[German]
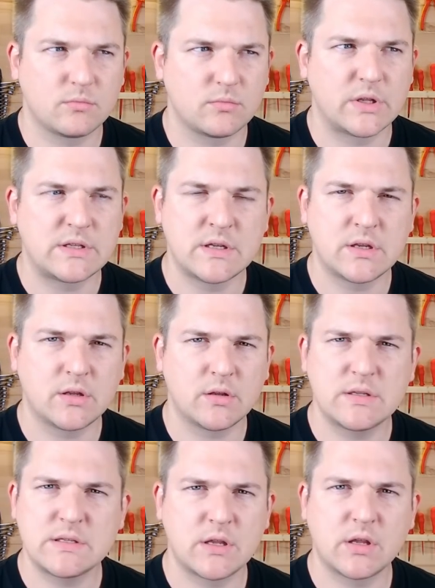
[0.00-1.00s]
Ist nicht,
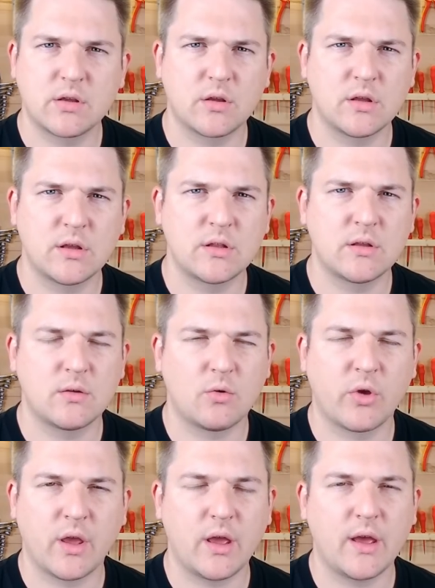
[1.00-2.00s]
ist nicht äh,
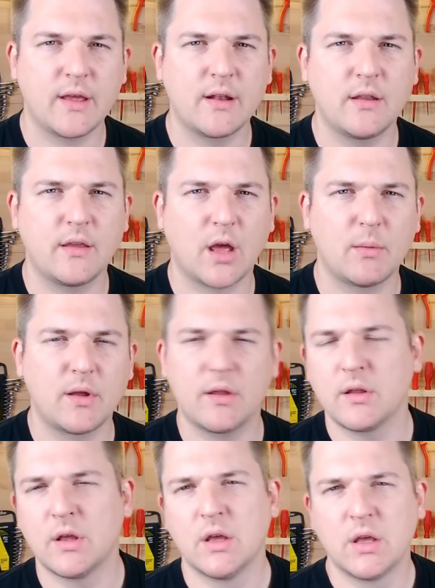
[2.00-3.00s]
okay eigentlich, aber